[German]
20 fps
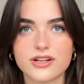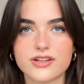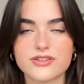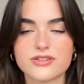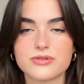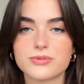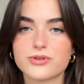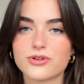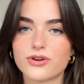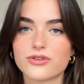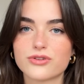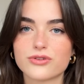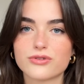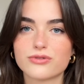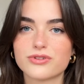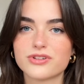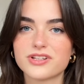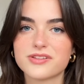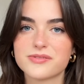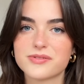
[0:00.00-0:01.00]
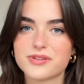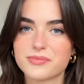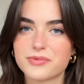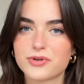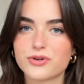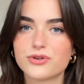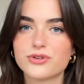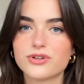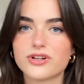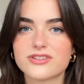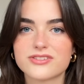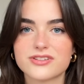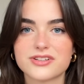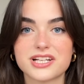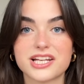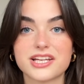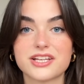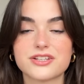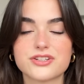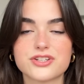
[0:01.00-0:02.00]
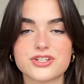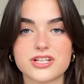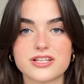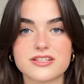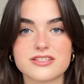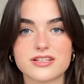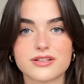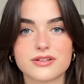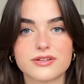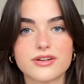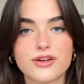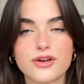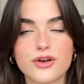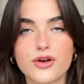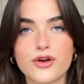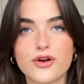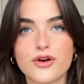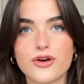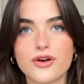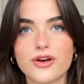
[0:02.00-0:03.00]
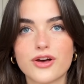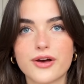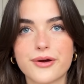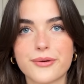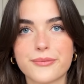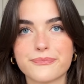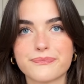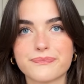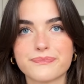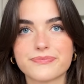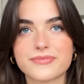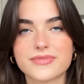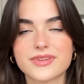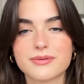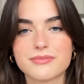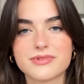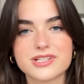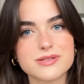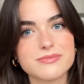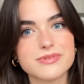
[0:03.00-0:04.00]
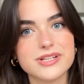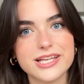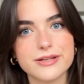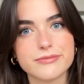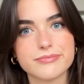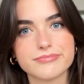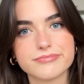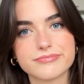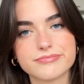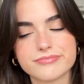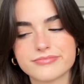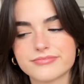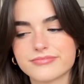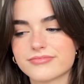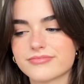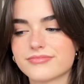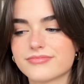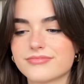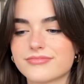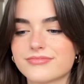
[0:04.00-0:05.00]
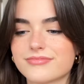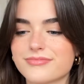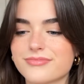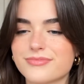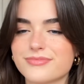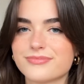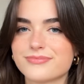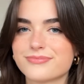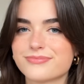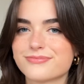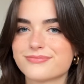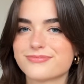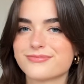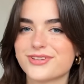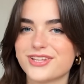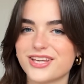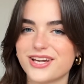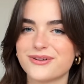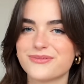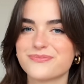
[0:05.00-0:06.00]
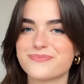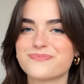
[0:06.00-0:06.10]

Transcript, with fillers: Also die Bedeutung von diesem Semikolon soll gleichgestellt sein ähm, mit dem Leben. Ja.